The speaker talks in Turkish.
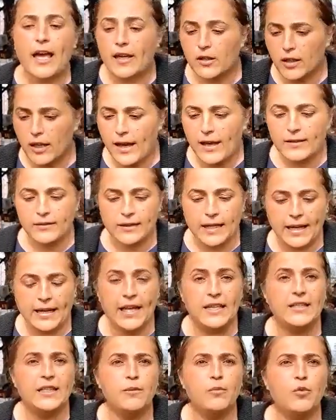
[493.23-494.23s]
E,
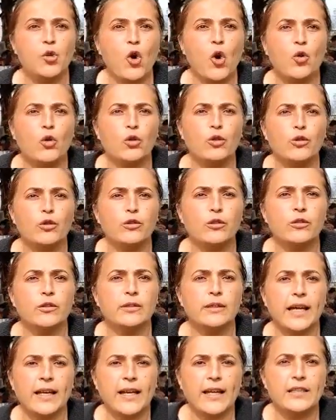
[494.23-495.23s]
denetim yok.
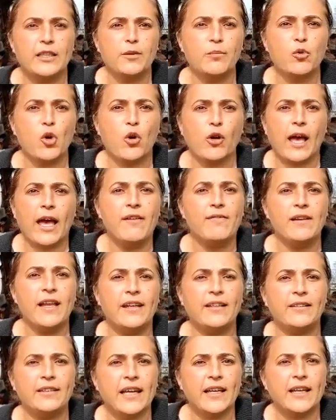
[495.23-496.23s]
Denetim yok.
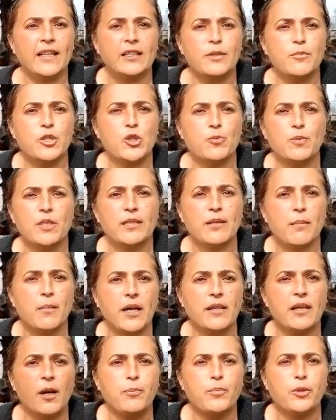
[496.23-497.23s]
Evlerin denetimi hiçbir
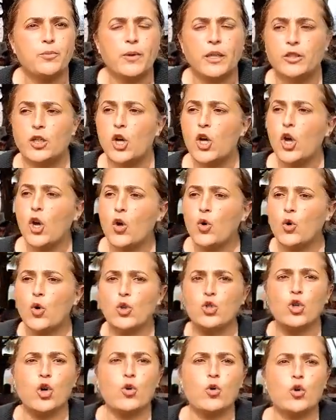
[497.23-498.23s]
zaman yapılmadı.
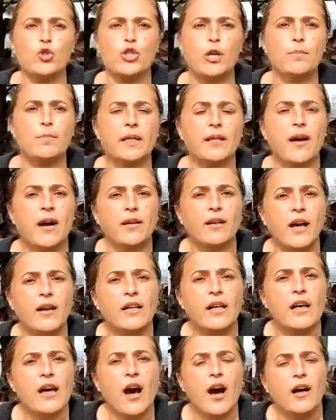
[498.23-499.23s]
Koca koca
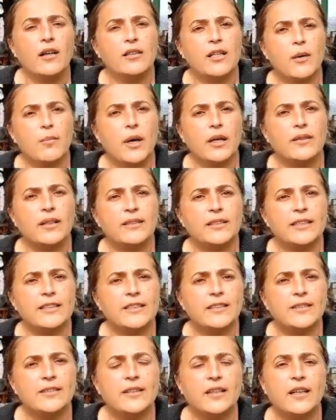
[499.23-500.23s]
binalar Adıyaman'a
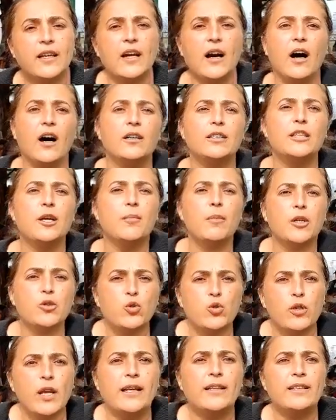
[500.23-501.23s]
dikildi. Adıyaman
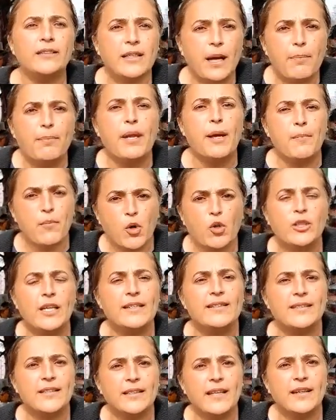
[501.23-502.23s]
sürekli deprem
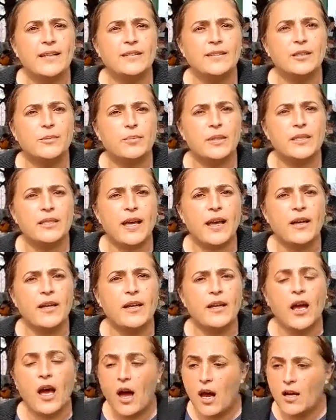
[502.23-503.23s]
bölgesi denildi bize.
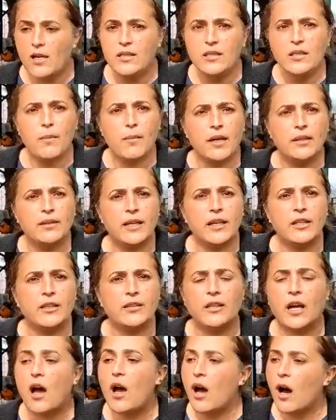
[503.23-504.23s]
Her zaman
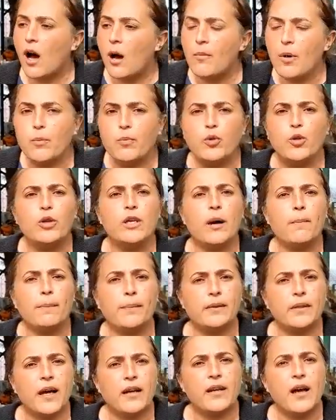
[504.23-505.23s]
denildi. Ama bu
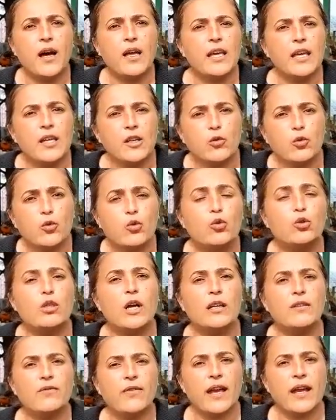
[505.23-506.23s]
yapılara
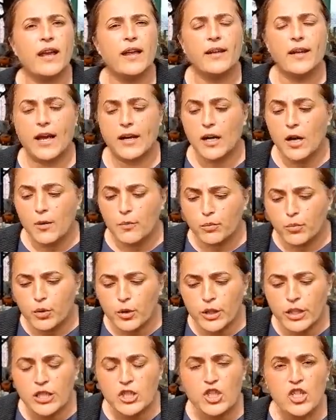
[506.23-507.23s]
ruhsat verenler,
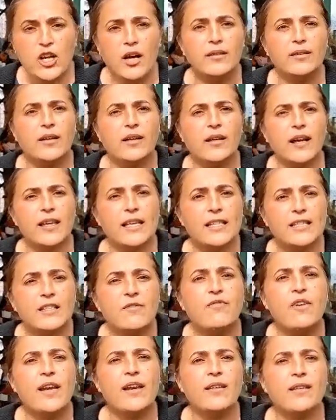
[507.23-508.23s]
bu inşaatlara
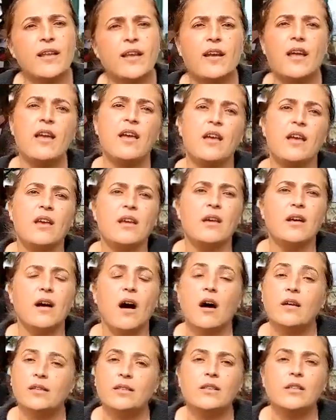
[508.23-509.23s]
izin verenlere
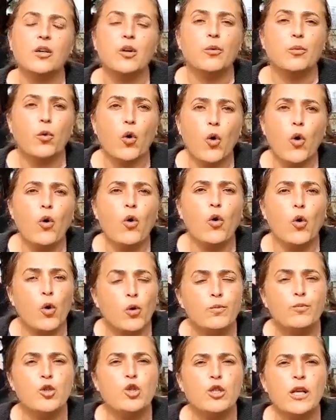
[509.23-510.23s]
artık o
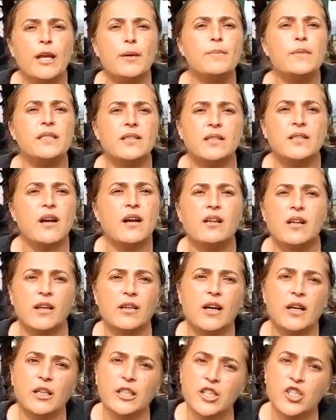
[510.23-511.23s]
ölmüşlerimizin
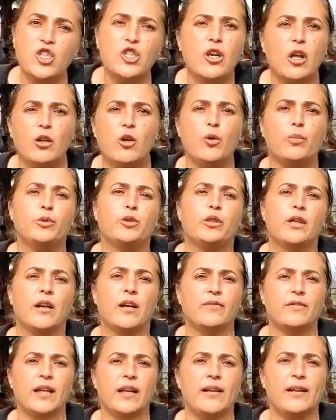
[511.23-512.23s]
yakaları inşallah öbür
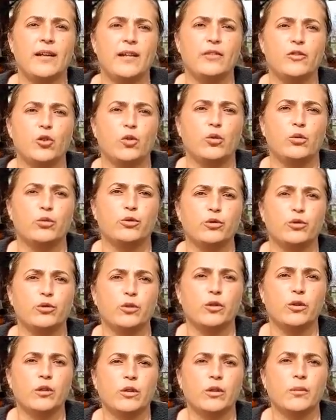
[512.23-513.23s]
tarafta ellerinde olur.
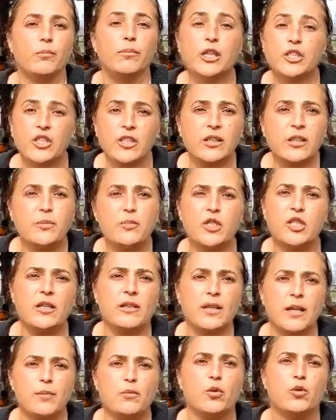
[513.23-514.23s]
Başka da bir
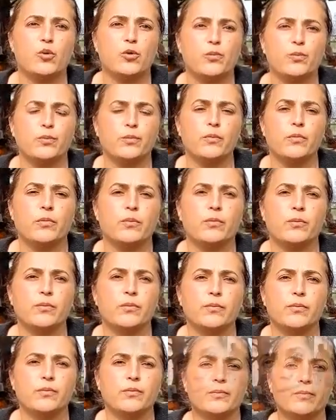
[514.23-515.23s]
şey demiyorum. Bize
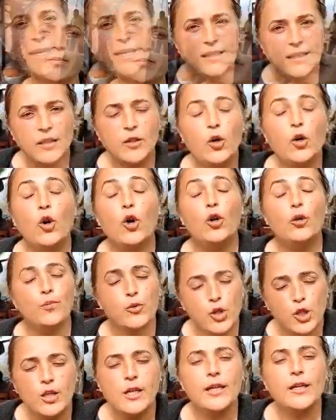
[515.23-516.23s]
melek,
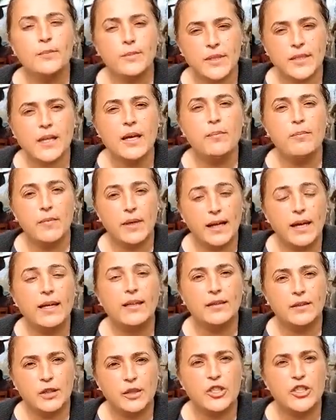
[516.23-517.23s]
ölmüşlerimize
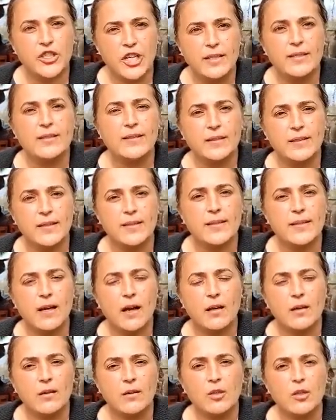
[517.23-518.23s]
melek diyeceksiniz
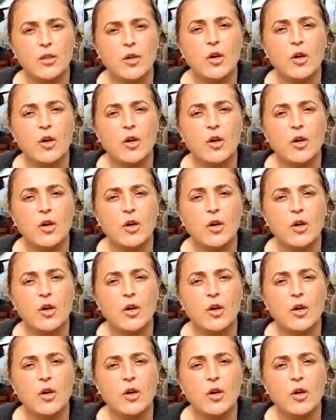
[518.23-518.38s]
ya.